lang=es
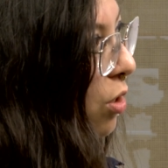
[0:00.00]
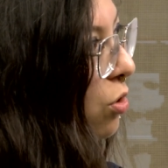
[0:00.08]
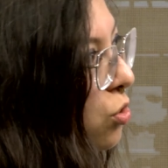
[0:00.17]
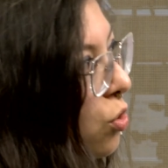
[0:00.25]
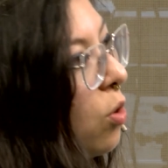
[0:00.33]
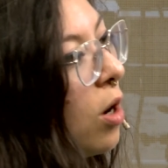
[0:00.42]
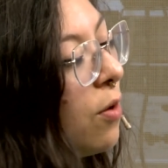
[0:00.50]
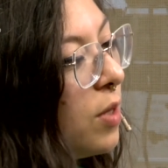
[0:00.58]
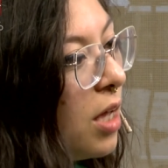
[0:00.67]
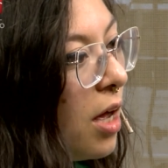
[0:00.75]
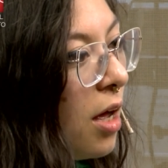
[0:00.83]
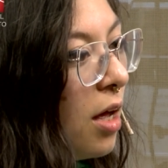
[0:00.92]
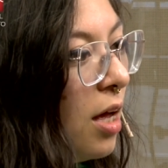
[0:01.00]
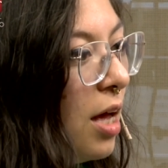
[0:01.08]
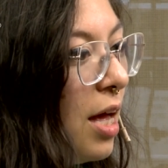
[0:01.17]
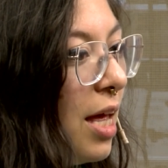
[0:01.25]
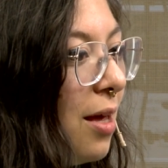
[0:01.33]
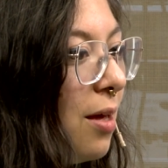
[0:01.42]
no solo había
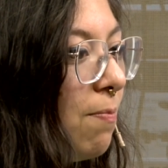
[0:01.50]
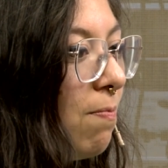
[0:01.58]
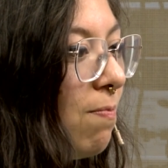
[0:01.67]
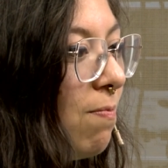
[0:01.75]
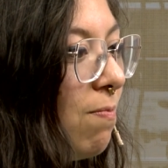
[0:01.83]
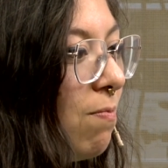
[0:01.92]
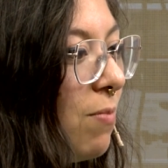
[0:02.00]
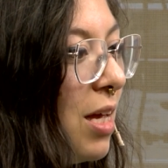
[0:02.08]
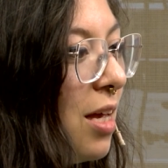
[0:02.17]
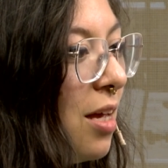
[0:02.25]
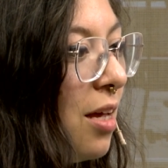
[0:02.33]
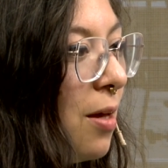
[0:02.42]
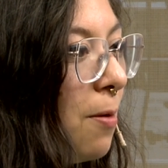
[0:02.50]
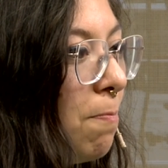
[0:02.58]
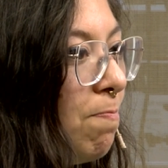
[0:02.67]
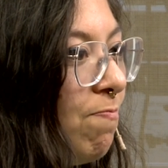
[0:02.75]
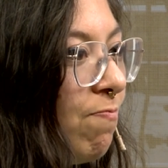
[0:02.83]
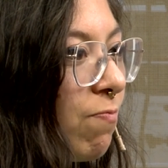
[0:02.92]

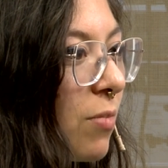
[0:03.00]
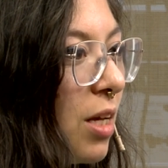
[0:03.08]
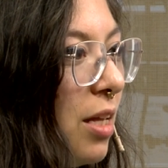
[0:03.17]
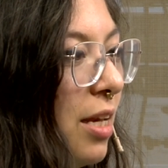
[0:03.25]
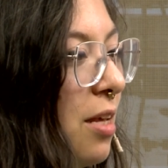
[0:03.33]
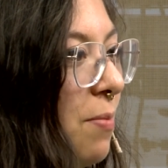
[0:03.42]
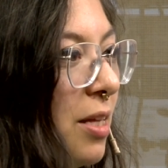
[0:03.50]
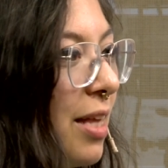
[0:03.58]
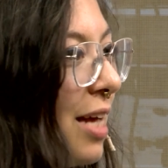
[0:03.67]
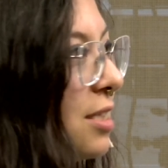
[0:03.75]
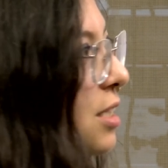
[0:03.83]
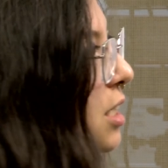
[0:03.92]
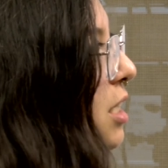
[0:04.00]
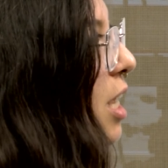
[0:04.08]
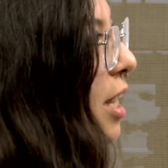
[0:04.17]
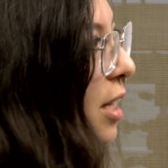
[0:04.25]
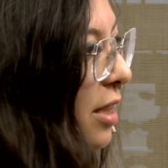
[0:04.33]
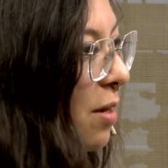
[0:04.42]
eh,
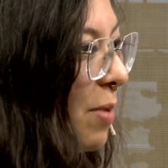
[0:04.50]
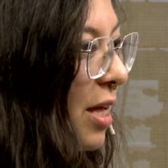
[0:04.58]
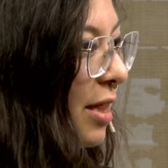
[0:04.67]
limitancia en el tema